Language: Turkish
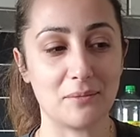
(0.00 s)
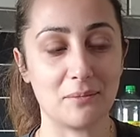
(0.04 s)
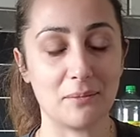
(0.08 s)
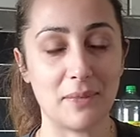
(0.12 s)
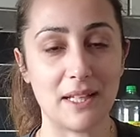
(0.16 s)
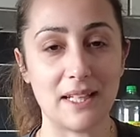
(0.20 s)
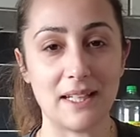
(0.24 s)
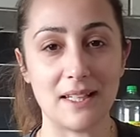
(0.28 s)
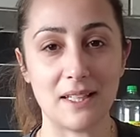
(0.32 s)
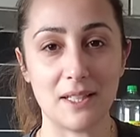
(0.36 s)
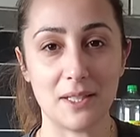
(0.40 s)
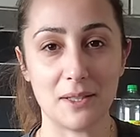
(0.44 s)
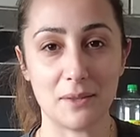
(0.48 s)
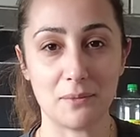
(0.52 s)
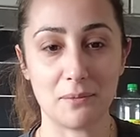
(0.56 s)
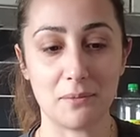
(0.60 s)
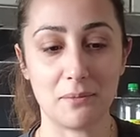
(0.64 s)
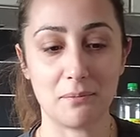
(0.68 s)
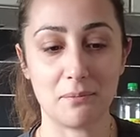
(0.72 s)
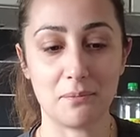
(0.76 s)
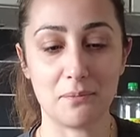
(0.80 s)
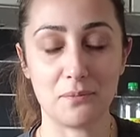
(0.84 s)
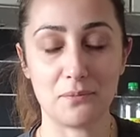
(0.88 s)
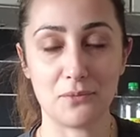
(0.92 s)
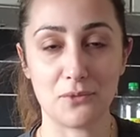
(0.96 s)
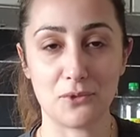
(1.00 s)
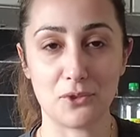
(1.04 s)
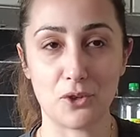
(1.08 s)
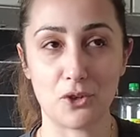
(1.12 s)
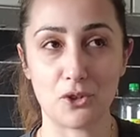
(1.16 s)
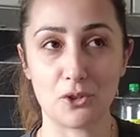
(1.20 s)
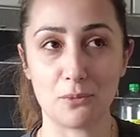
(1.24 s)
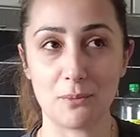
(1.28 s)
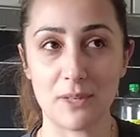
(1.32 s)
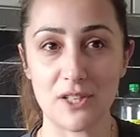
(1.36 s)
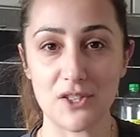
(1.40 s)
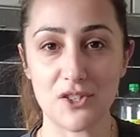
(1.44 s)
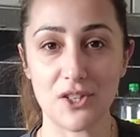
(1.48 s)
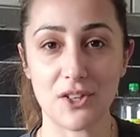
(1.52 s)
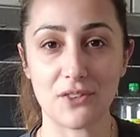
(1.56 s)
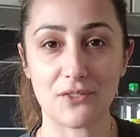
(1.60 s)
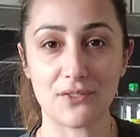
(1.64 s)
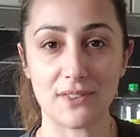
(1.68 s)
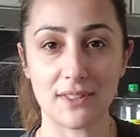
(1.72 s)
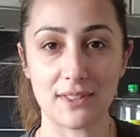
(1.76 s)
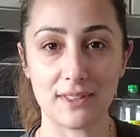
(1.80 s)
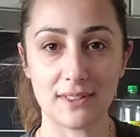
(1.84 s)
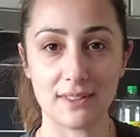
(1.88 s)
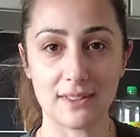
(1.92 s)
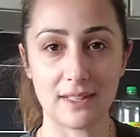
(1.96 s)
beni 4-5
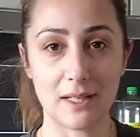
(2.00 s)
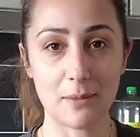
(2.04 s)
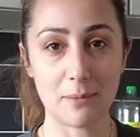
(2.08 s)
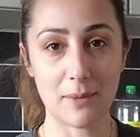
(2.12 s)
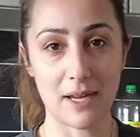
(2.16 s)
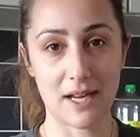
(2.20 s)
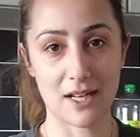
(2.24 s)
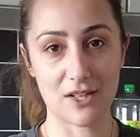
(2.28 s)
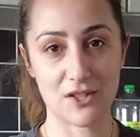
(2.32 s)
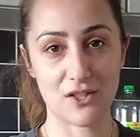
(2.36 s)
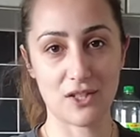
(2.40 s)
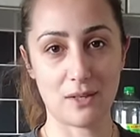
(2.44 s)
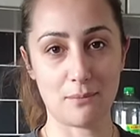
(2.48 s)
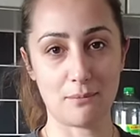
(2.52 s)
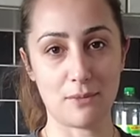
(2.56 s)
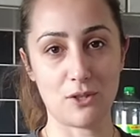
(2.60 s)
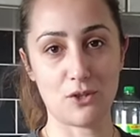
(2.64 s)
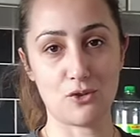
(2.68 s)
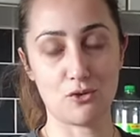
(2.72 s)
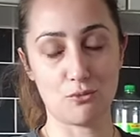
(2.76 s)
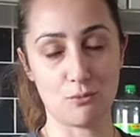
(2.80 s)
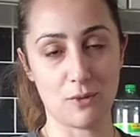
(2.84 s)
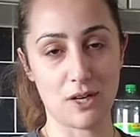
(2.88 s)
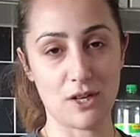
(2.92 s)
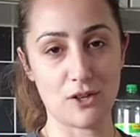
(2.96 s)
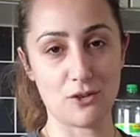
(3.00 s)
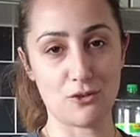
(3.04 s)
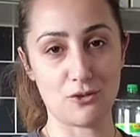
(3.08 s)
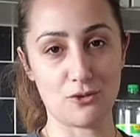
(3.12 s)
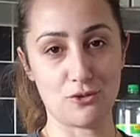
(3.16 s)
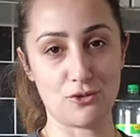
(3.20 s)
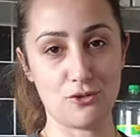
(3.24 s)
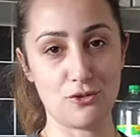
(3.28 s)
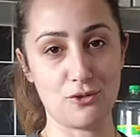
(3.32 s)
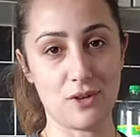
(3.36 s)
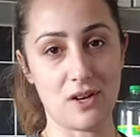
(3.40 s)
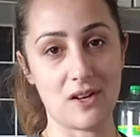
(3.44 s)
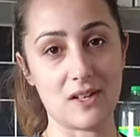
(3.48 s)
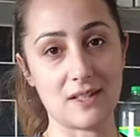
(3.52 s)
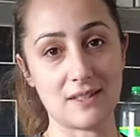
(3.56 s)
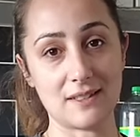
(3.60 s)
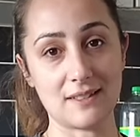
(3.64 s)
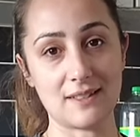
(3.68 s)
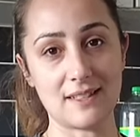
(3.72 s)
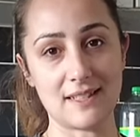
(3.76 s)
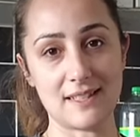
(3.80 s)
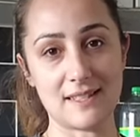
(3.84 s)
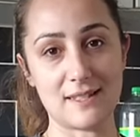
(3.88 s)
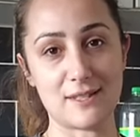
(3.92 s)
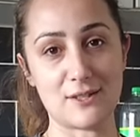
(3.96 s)
haftalığına Perşembe Cuma günü
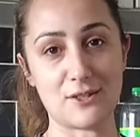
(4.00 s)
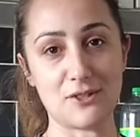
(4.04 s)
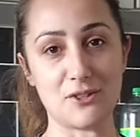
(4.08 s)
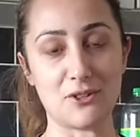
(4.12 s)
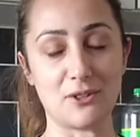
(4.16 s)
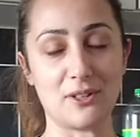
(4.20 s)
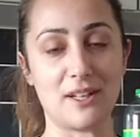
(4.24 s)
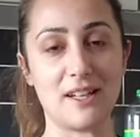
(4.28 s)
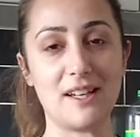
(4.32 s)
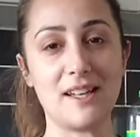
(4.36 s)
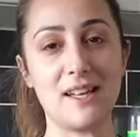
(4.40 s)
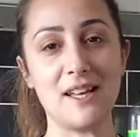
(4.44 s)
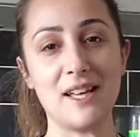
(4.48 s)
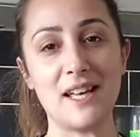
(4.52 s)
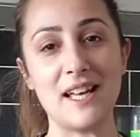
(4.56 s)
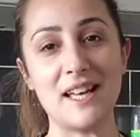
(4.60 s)
artık istiyorlar.